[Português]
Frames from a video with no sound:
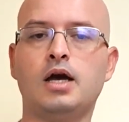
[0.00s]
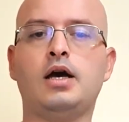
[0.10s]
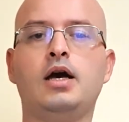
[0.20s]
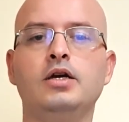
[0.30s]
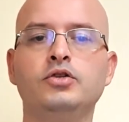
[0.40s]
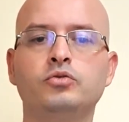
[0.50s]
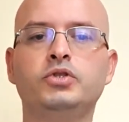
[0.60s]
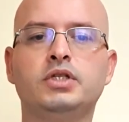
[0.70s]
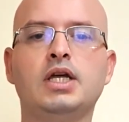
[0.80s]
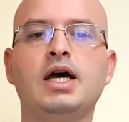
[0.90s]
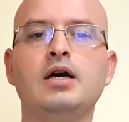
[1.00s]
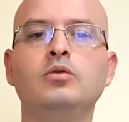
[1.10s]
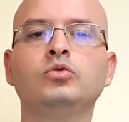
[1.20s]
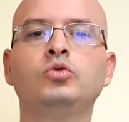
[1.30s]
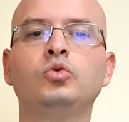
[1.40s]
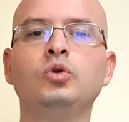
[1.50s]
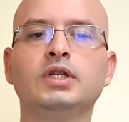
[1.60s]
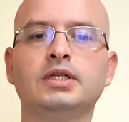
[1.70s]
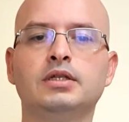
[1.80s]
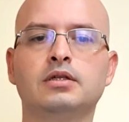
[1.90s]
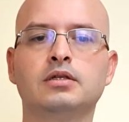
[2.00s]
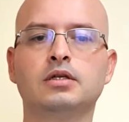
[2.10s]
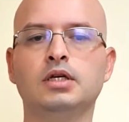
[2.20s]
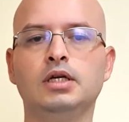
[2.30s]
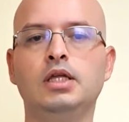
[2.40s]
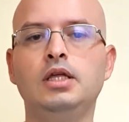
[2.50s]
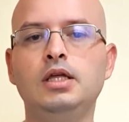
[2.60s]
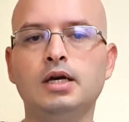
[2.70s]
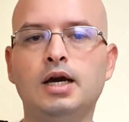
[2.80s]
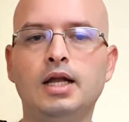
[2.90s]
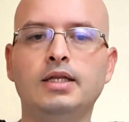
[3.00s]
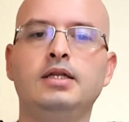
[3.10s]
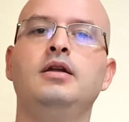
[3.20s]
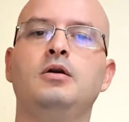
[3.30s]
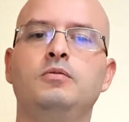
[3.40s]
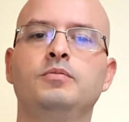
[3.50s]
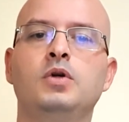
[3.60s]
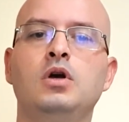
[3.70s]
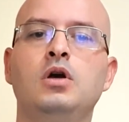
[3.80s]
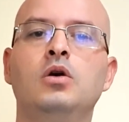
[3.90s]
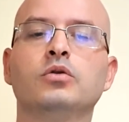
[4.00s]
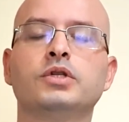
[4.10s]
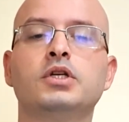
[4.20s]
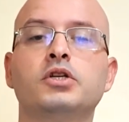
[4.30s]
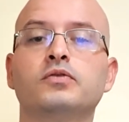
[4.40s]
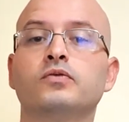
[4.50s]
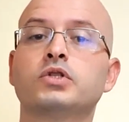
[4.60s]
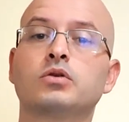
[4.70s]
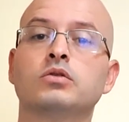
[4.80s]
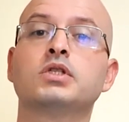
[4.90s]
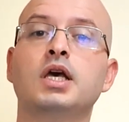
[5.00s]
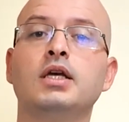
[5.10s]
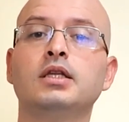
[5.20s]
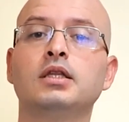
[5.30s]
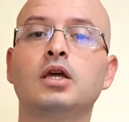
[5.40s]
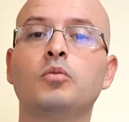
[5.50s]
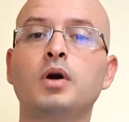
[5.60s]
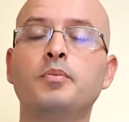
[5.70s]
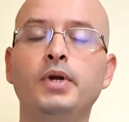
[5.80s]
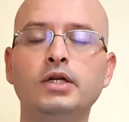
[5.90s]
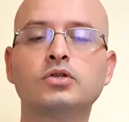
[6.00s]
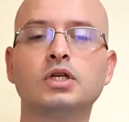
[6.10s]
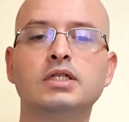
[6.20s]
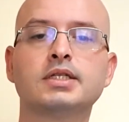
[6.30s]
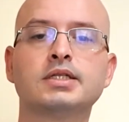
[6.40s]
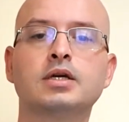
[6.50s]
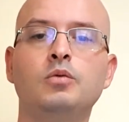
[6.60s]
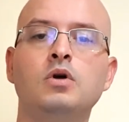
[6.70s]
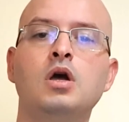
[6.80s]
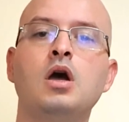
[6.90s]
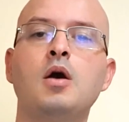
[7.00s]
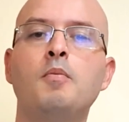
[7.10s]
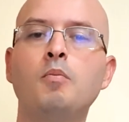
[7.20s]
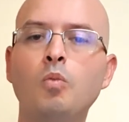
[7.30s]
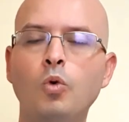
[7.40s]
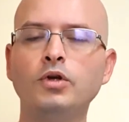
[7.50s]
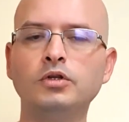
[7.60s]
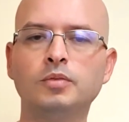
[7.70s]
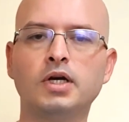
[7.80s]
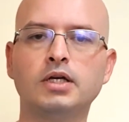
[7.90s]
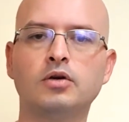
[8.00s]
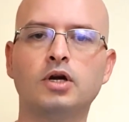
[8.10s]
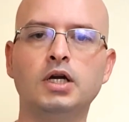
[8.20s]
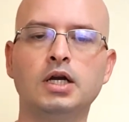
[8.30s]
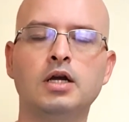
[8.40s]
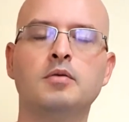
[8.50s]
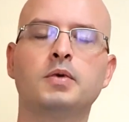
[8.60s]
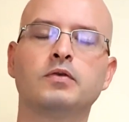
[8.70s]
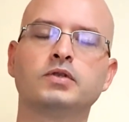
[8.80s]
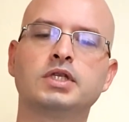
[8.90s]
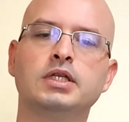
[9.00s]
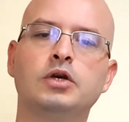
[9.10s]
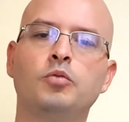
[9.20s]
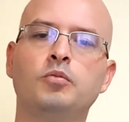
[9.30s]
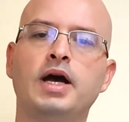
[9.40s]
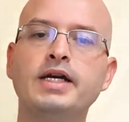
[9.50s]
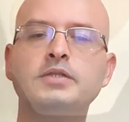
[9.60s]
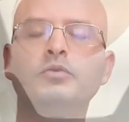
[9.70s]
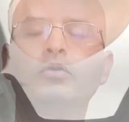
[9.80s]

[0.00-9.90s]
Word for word: ajustar a altura e a lateral. Ou seja, você consegue ter uma personalização muito maior para você ter o máximo em